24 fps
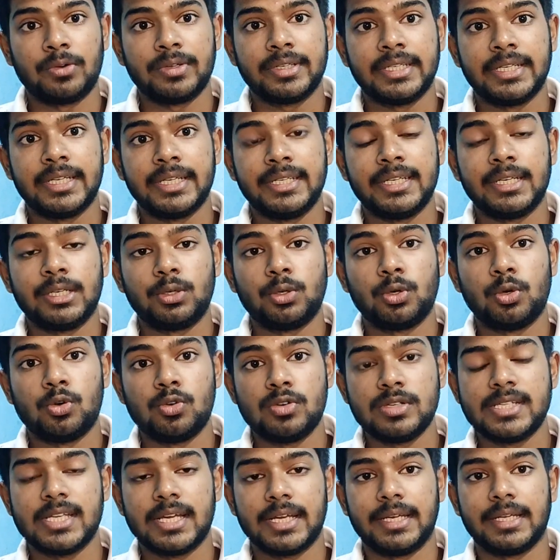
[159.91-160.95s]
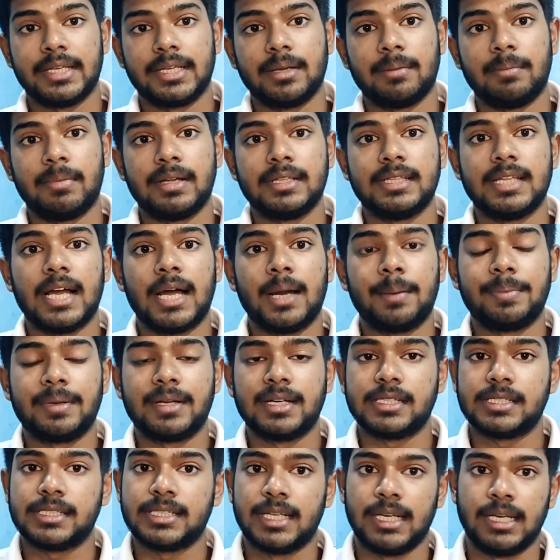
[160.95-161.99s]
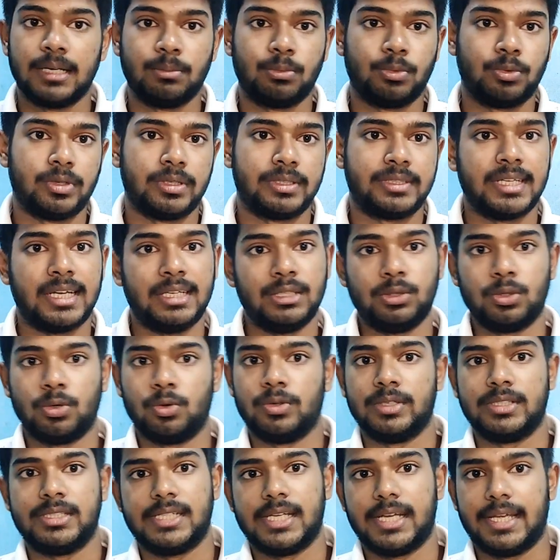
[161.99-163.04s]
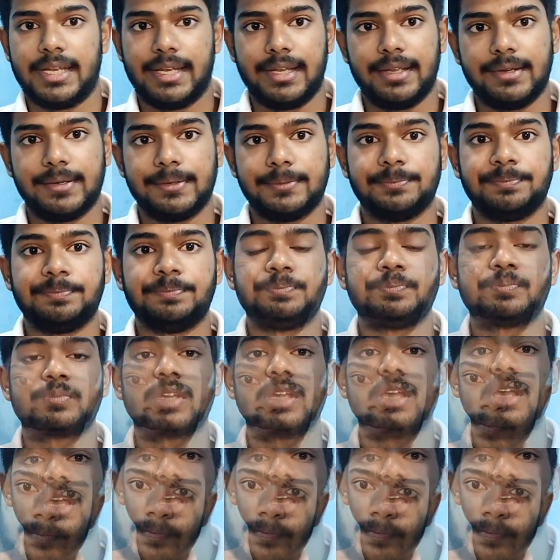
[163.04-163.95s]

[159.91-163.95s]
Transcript: अकाउंट क्रिएट हो जाने के बाद आपका चैनल मोनेटाइज हो जाएगा